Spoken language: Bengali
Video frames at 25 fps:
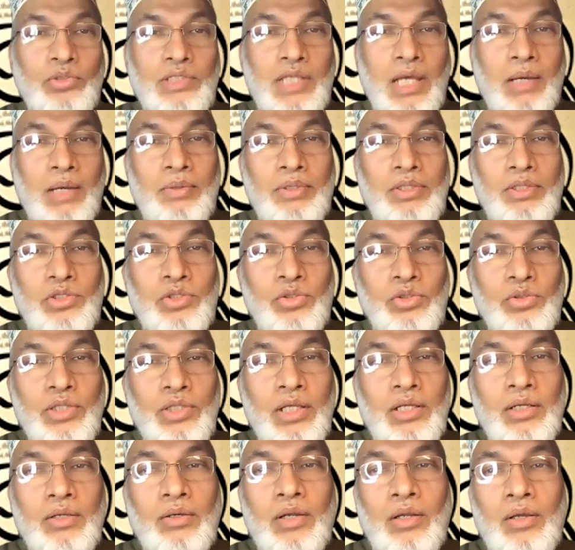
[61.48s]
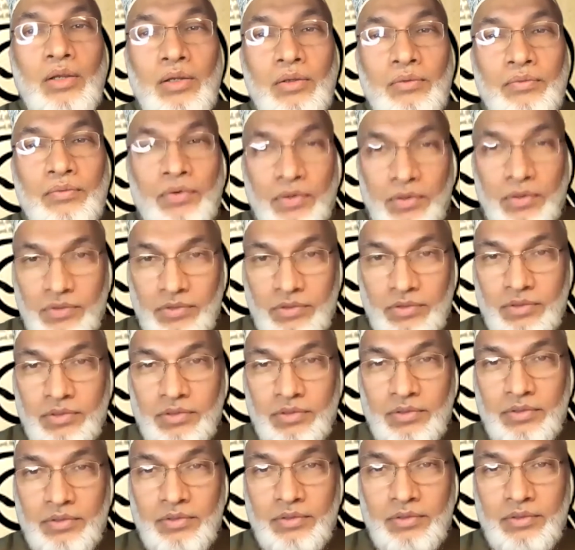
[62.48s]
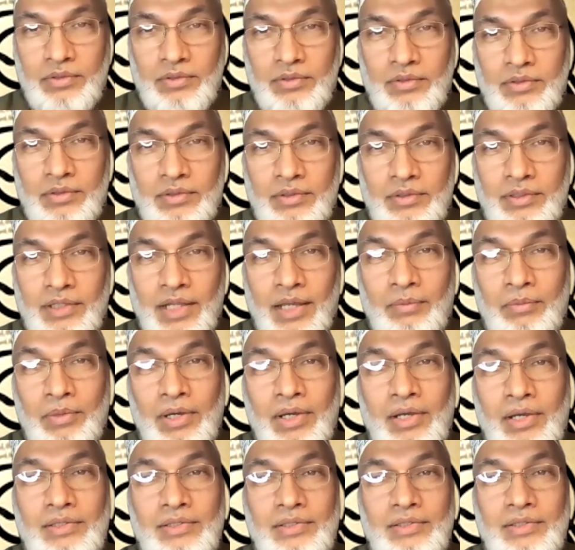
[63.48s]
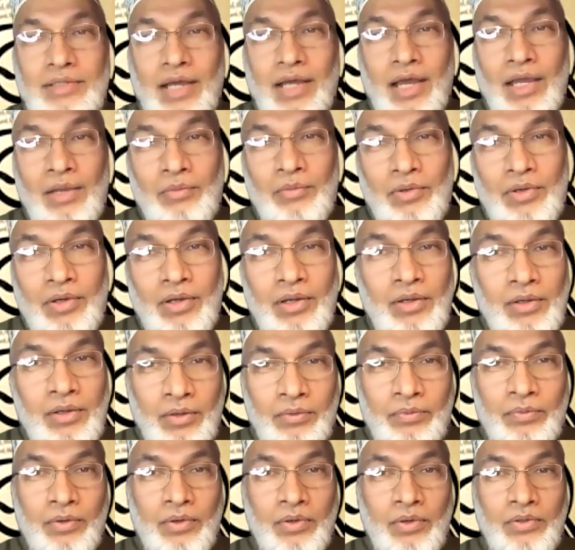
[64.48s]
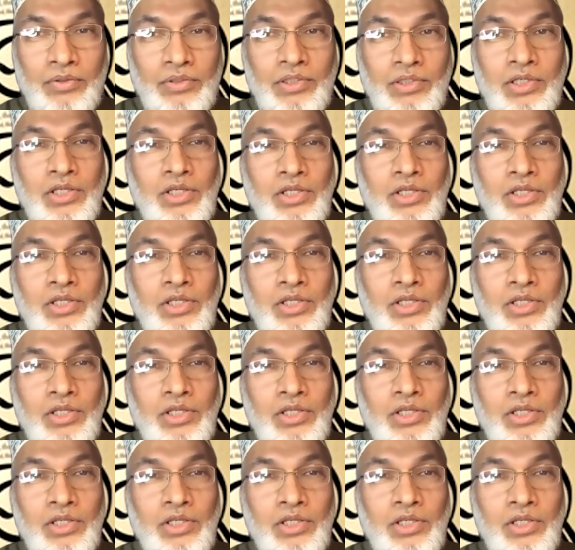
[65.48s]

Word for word: জামাতে যোগদান করা হলো ফরজ নামাজ কায়েম করা হলো ফরজ